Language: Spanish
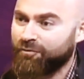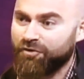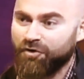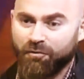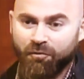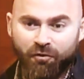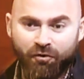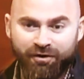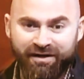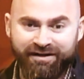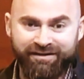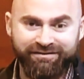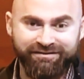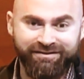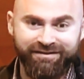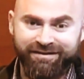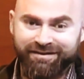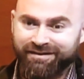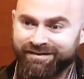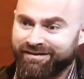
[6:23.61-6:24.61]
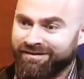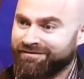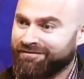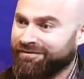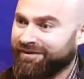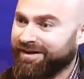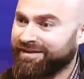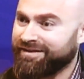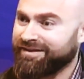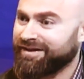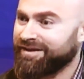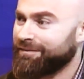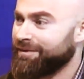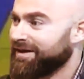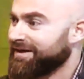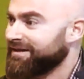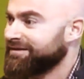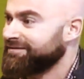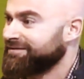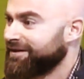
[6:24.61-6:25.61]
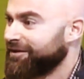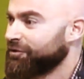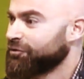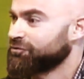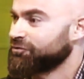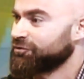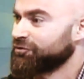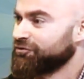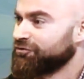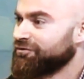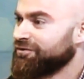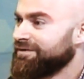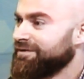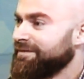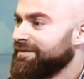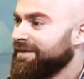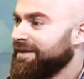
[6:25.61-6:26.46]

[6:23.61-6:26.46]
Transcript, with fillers: Julio Borges, Freddy Guevara, entre otros,